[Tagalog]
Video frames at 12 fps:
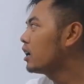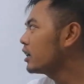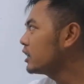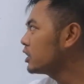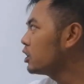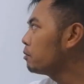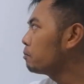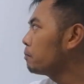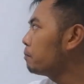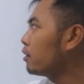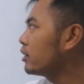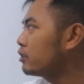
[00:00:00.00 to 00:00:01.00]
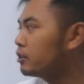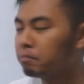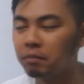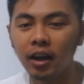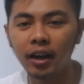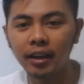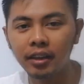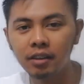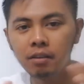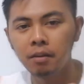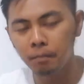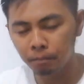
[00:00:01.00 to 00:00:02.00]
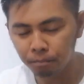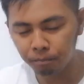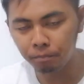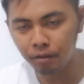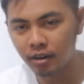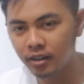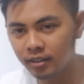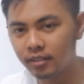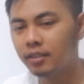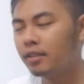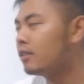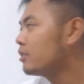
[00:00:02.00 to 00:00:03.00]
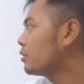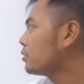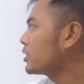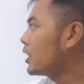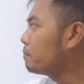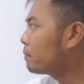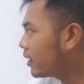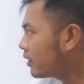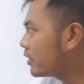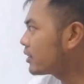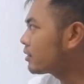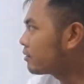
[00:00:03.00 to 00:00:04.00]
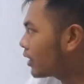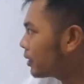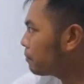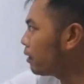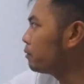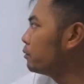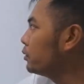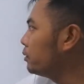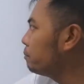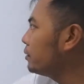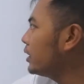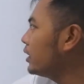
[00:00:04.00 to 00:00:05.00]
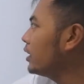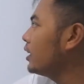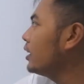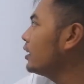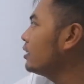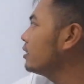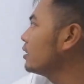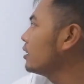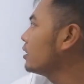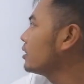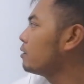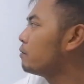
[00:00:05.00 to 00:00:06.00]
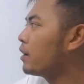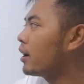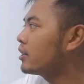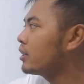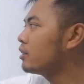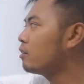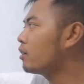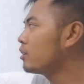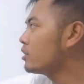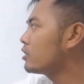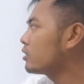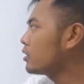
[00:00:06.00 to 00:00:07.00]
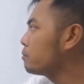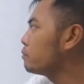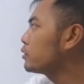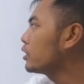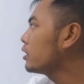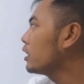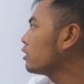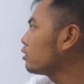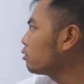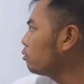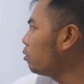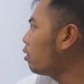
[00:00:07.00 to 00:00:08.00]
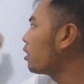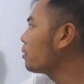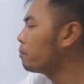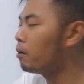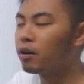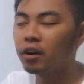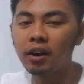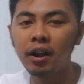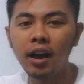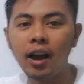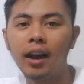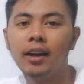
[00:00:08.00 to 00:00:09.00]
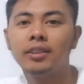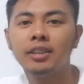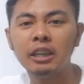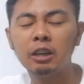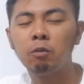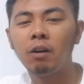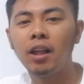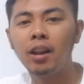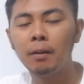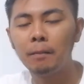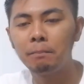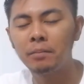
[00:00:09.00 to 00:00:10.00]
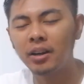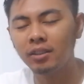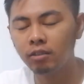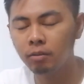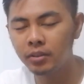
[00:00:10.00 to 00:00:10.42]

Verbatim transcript: Okay, so proportion by part So, sabi, describe a whole being divided or distributed in two or more unequal part.